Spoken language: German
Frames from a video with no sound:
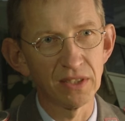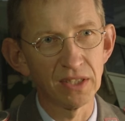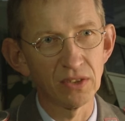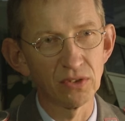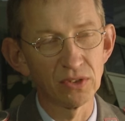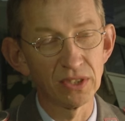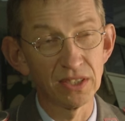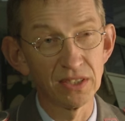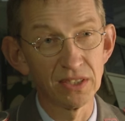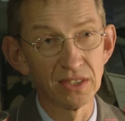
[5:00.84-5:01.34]
war,
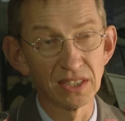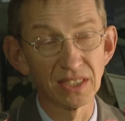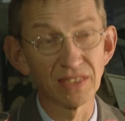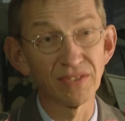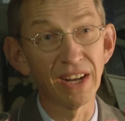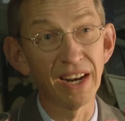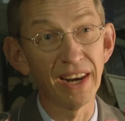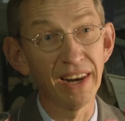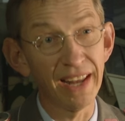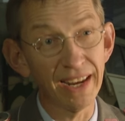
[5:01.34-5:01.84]
und der Dienst
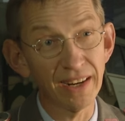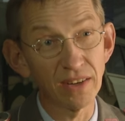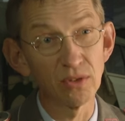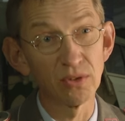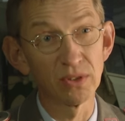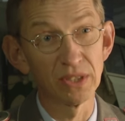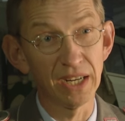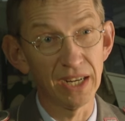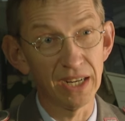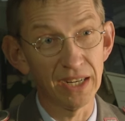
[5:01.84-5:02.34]
war lang
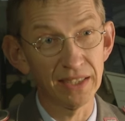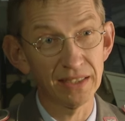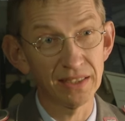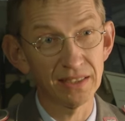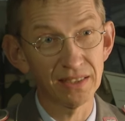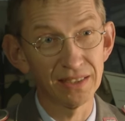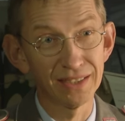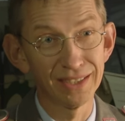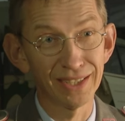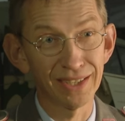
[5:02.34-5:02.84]
und
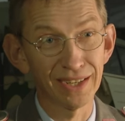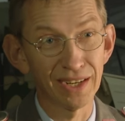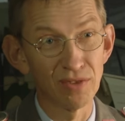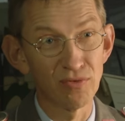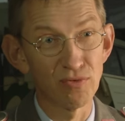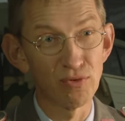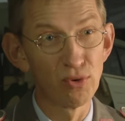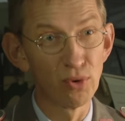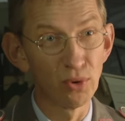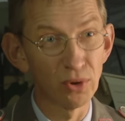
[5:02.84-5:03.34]
hart, in der Regel
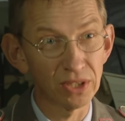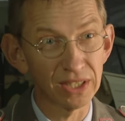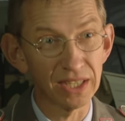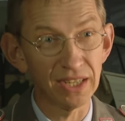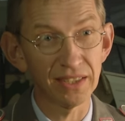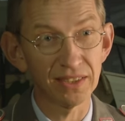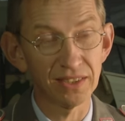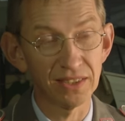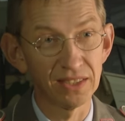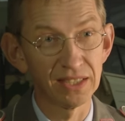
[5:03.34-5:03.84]

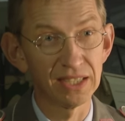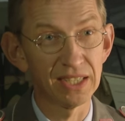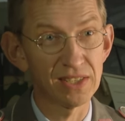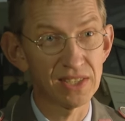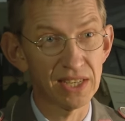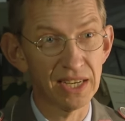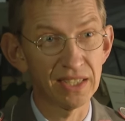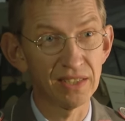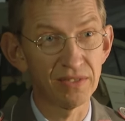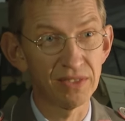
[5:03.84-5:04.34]
fluchtartig die
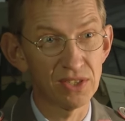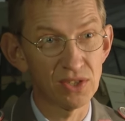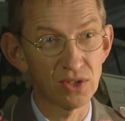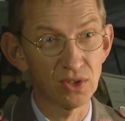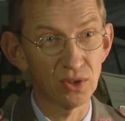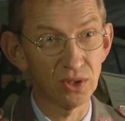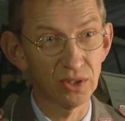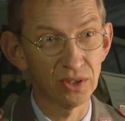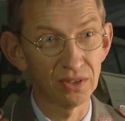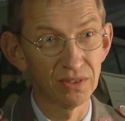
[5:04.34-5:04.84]
Kaserne, wenn sie
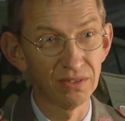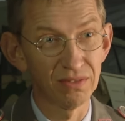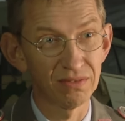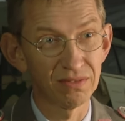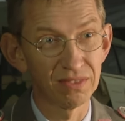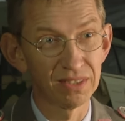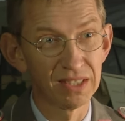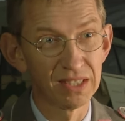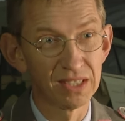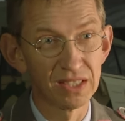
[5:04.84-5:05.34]
konnten.
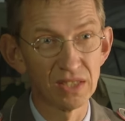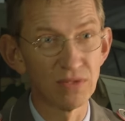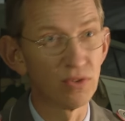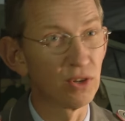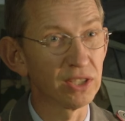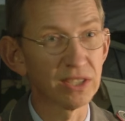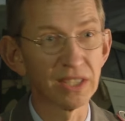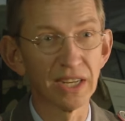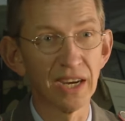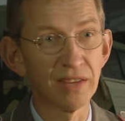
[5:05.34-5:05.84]
Sie
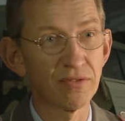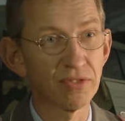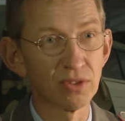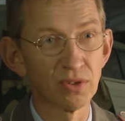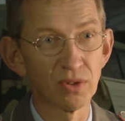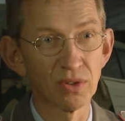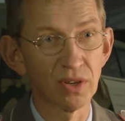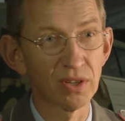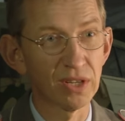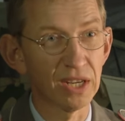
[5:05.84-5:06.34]
wollten einfach
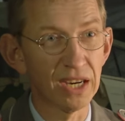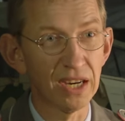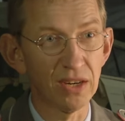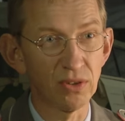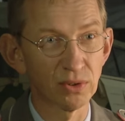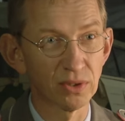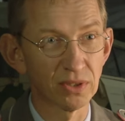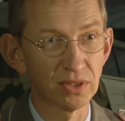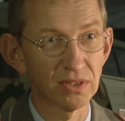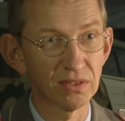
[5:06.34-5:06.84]
nur noch nach
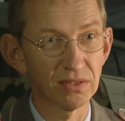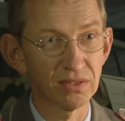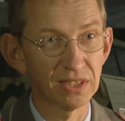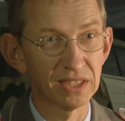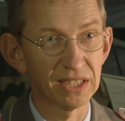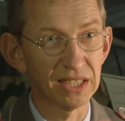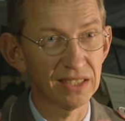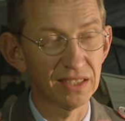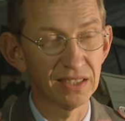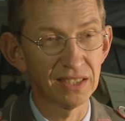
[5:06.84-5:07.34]
Hause, sie
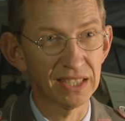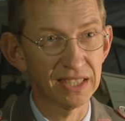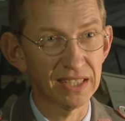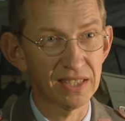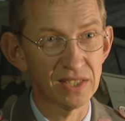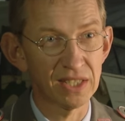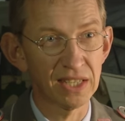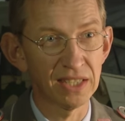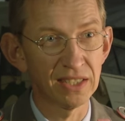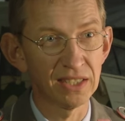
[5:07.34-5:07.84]
kehrten der
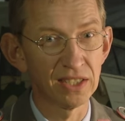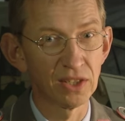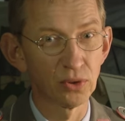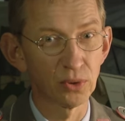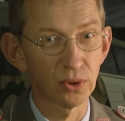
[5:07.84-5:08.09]
Kaserne den